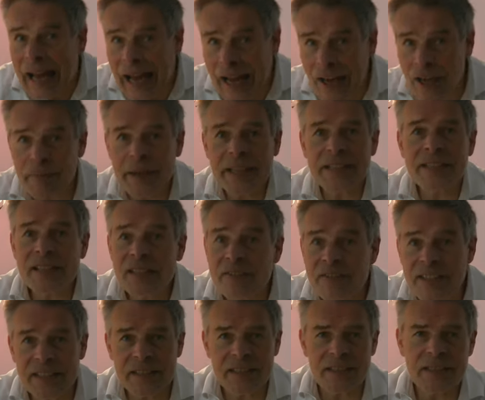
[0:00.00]
Arbeit ist
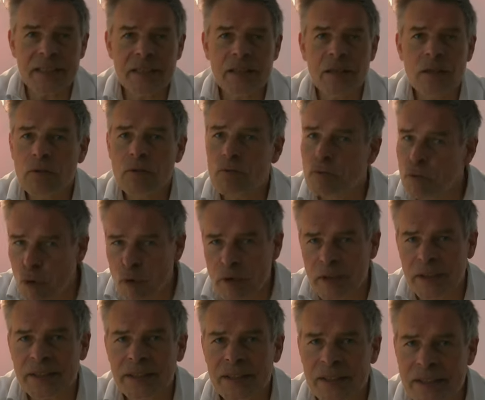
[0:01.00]
wichtig,
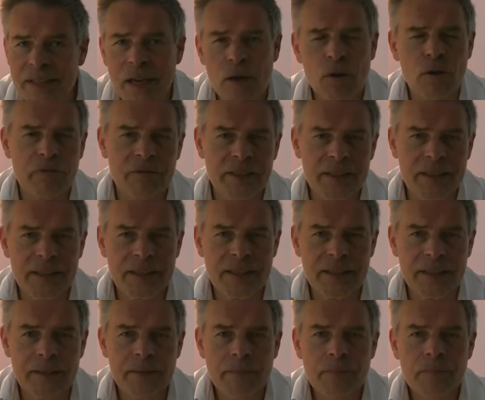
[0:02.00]
Wohnen ist auch
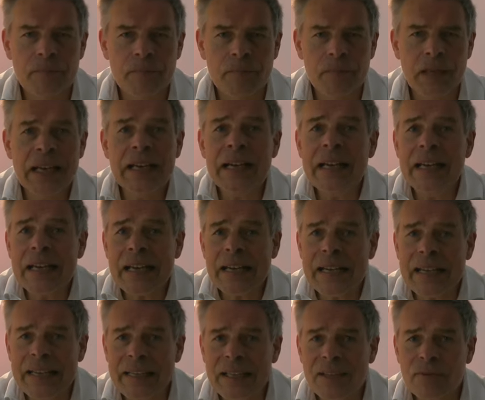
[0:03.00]
wichtig.
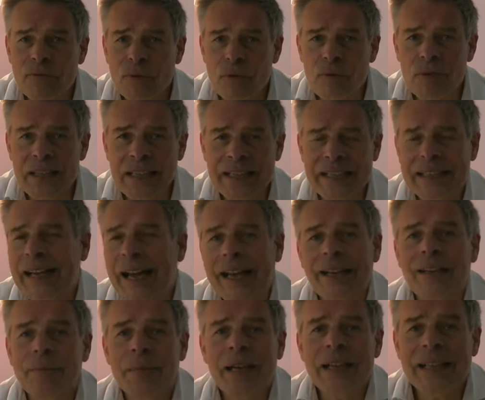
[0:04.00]
Ich wohne in einem